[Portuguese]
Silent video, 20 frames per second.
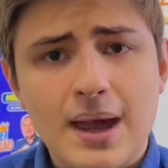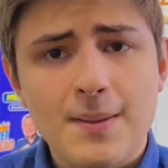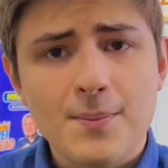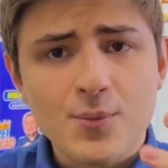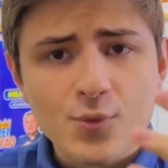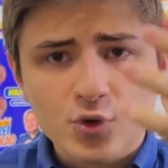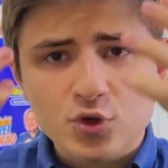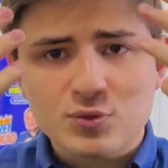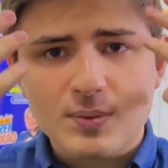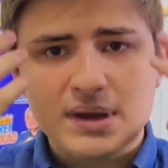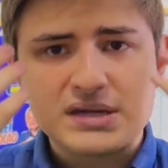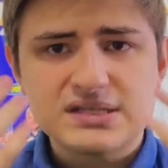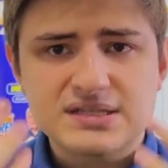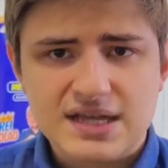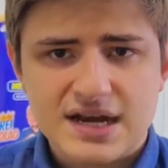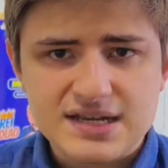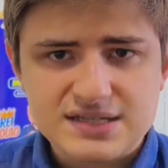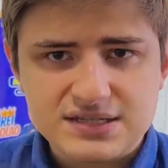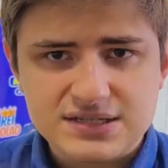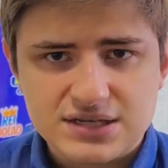é muito mais
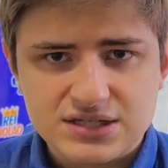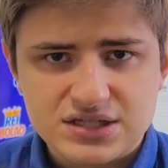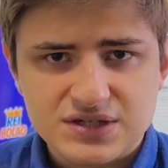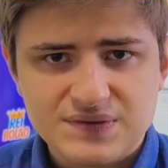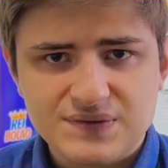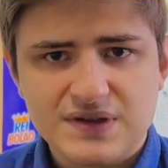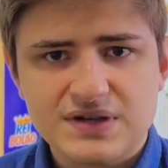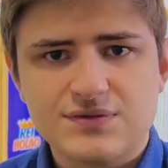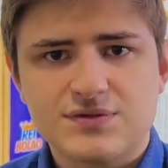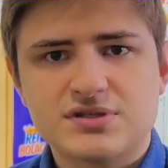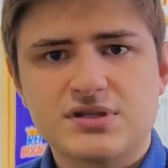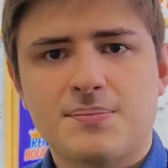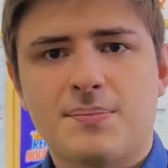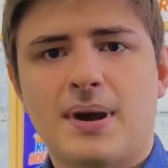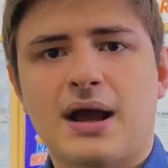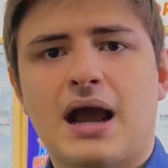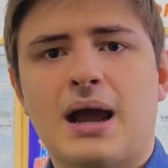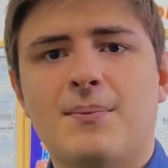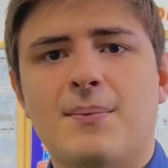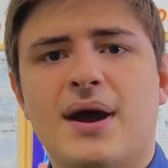interessante, em vez de você
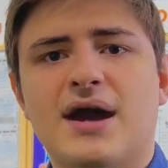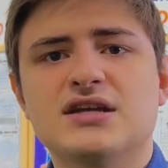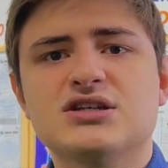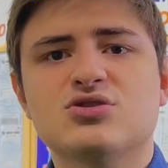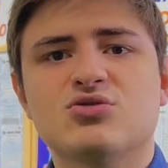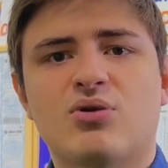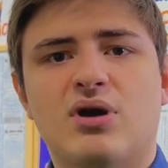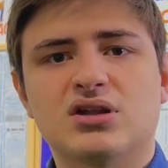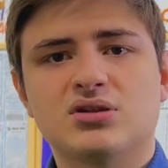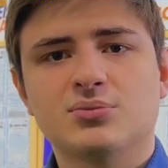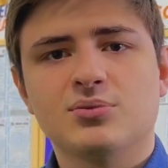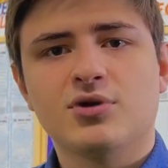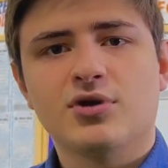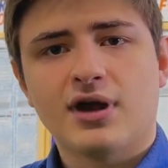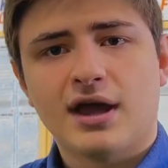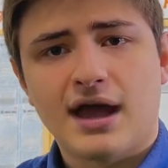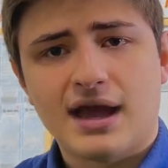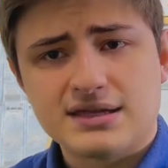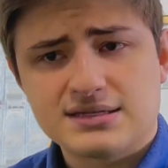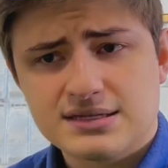pagar mais de 4 mil
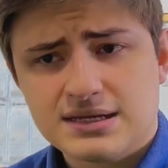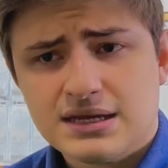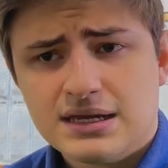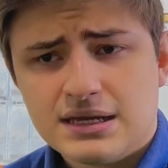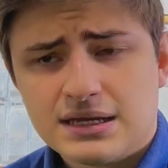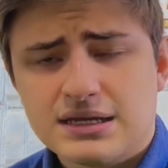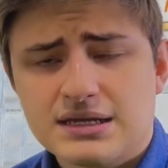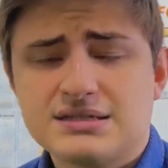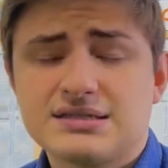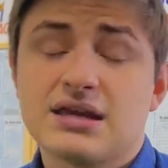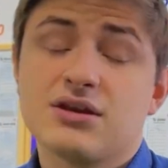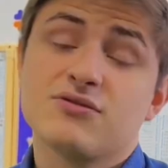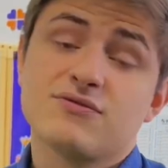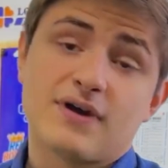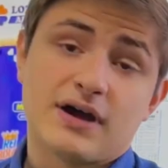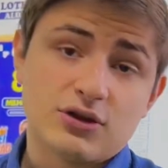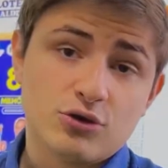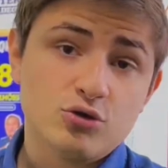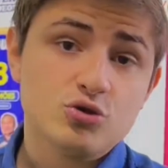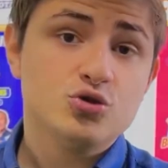reais, que seria um
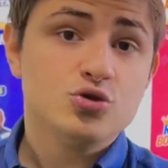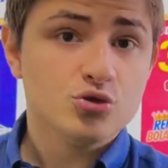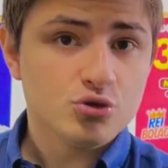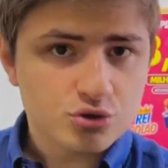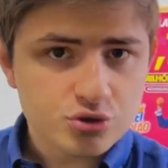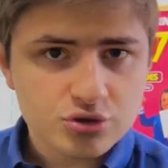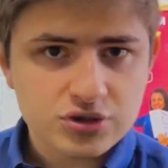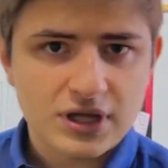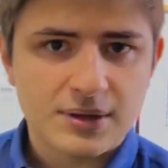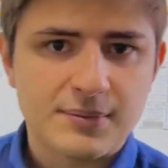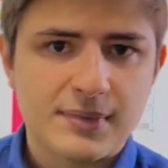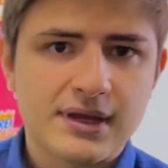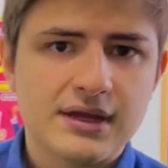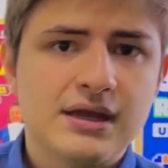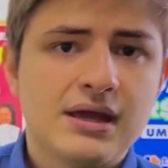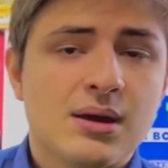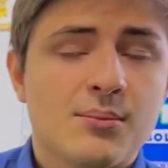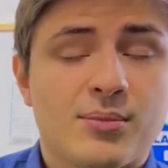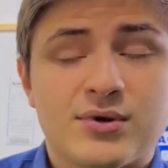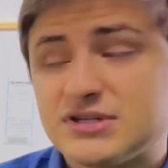valor justo também,
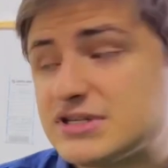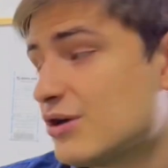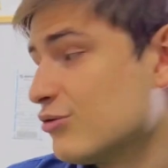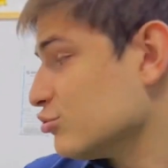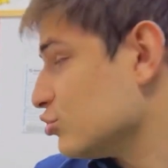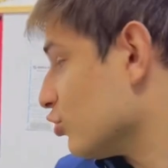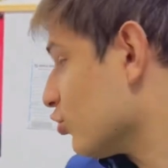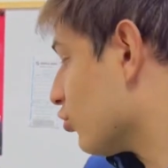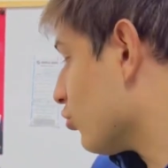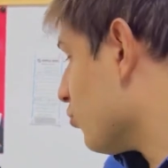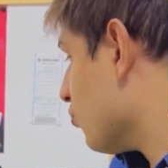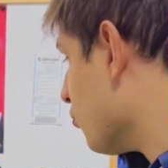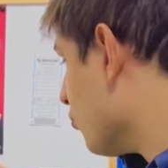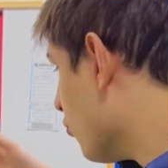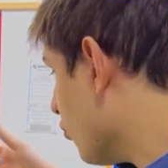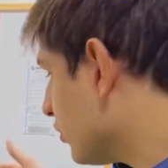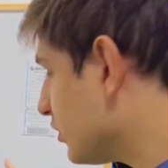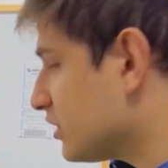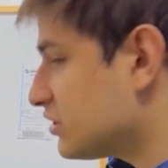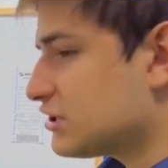pois é um jogo com
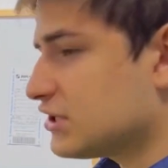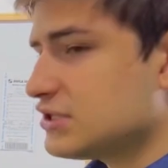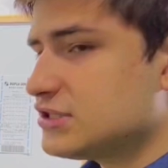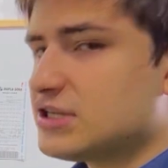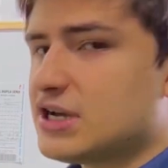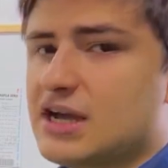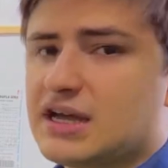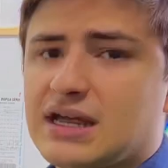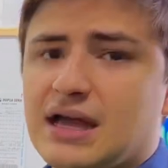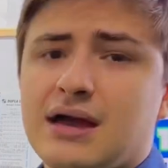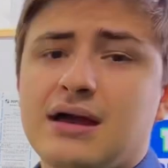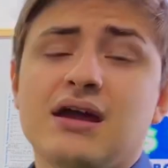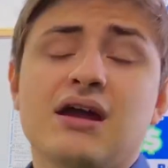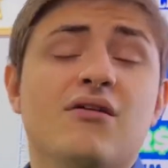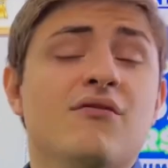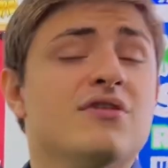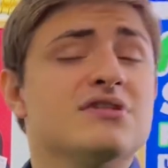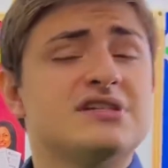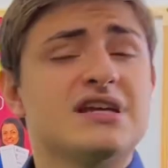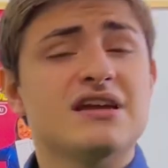muita chance de ganhar,
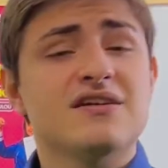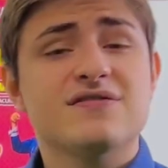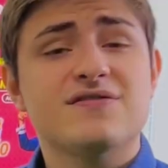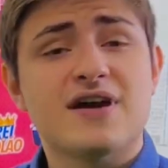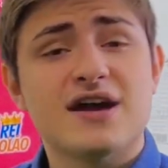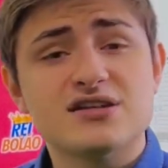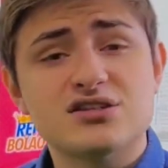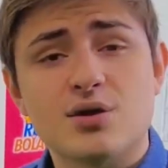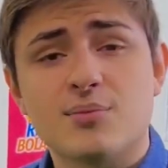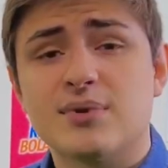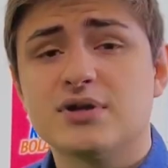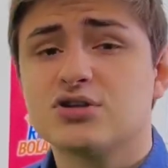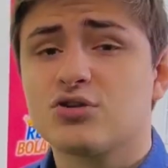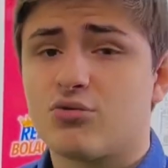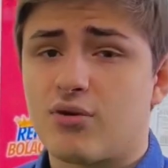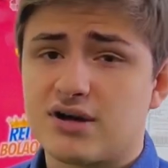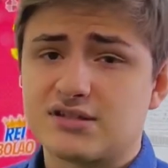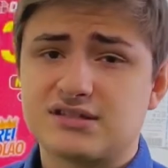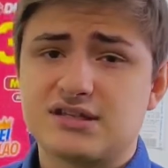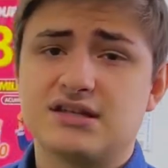você investe somente
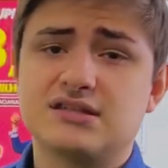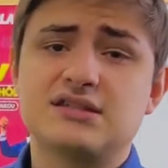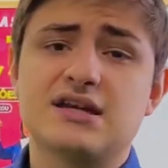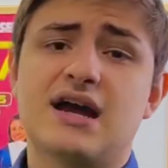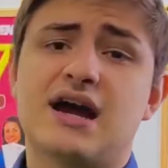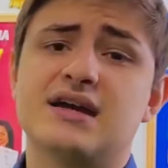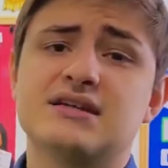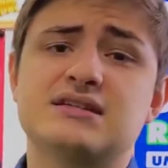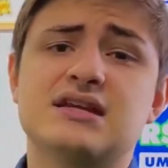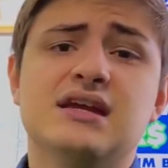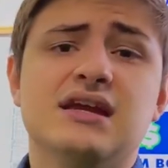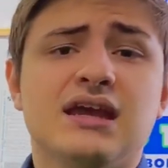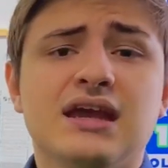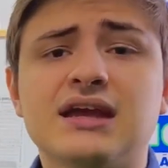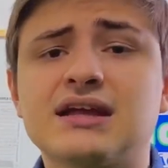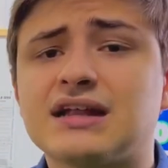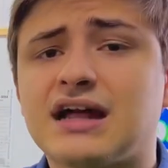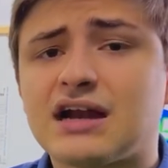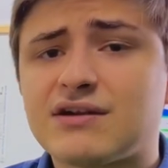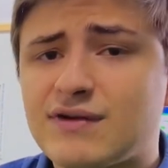400 reais
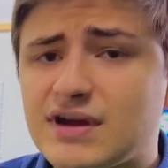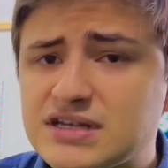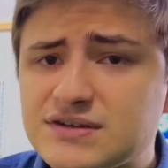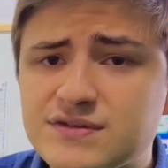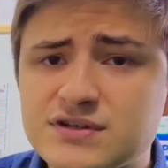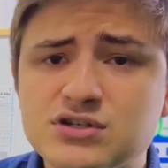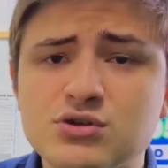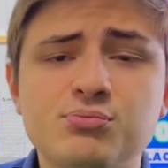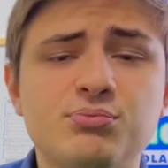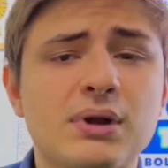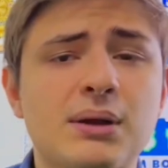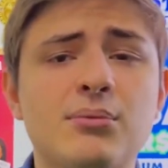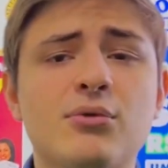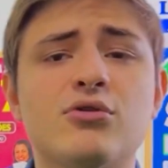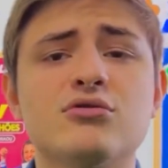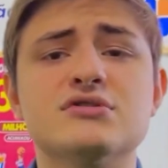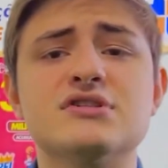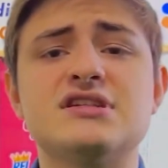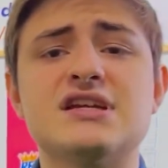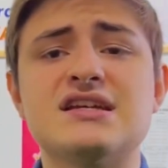claro, vai dividir o prêmio
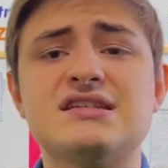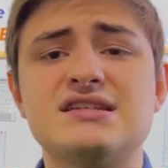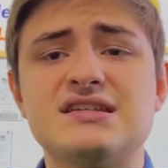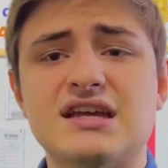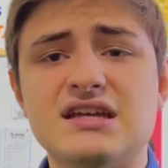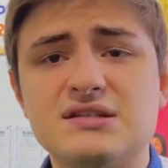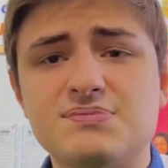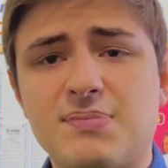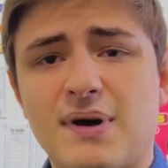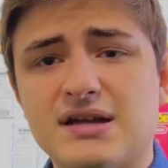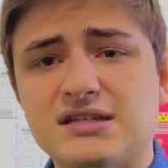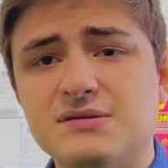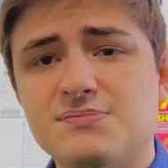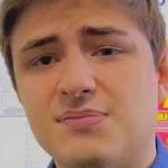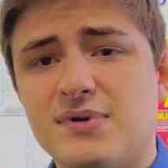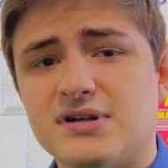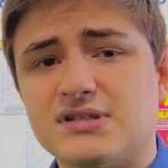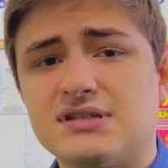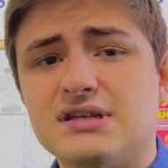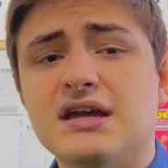com 16
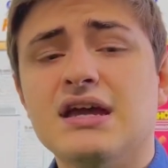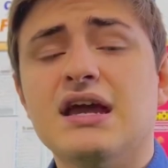participantes.